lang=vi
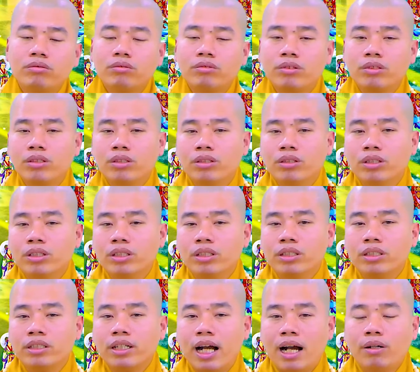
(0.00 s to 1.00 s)

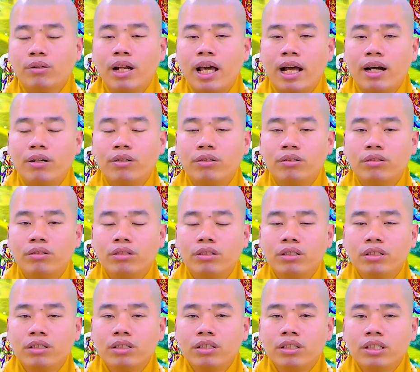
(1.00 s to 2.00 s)
rồi khảo đảo
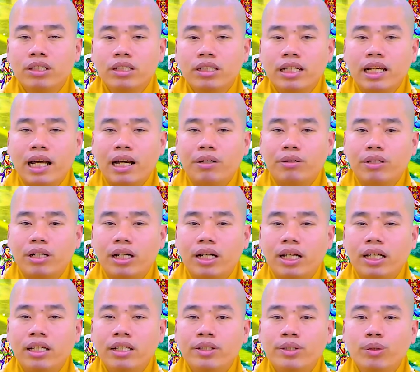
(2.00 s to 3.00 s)
nào là
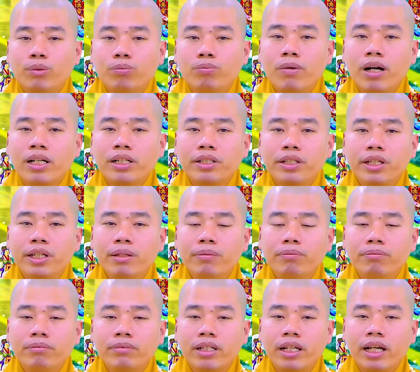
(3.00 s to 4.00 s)
lấy súng bắn
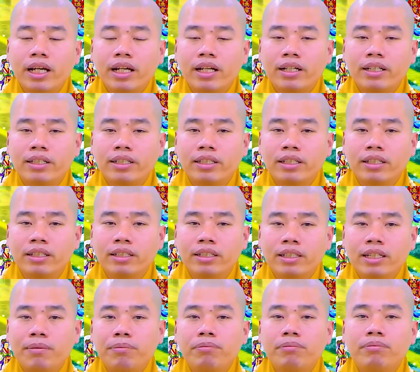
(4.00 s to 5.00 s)
chim ra
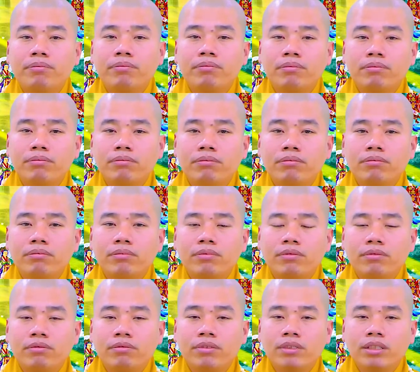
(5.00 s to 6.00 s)
nhắm
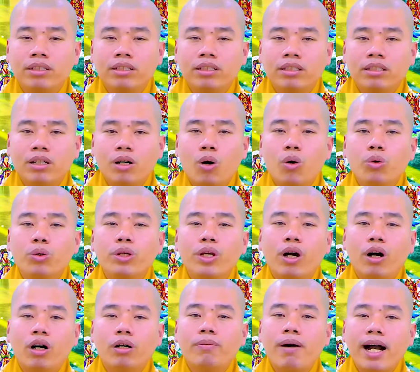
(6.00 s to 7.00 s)
hù
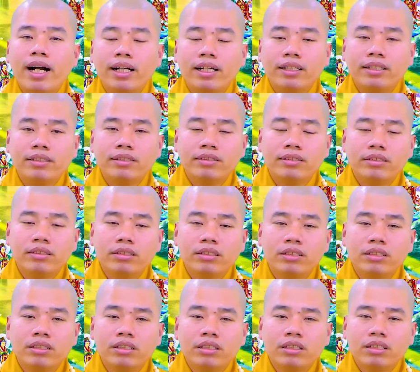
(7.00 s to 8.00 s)
dọ bắn
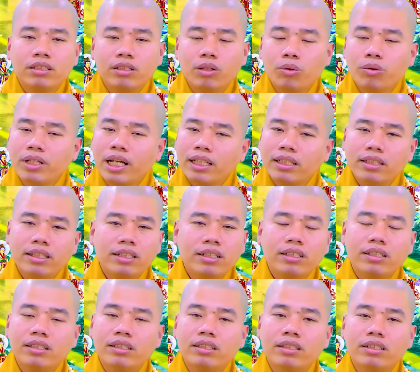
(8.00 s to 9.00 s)
nó đủ cách chứ
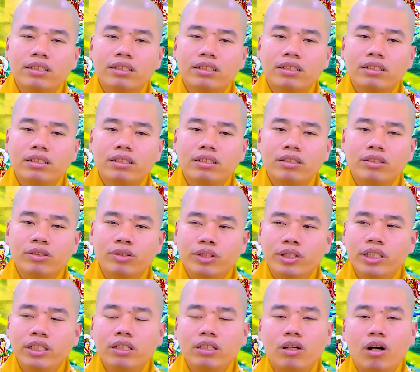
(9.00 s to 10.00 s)
rồi
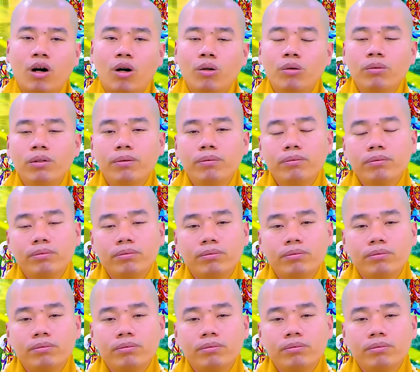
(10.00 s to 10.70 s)
siết cổ lắm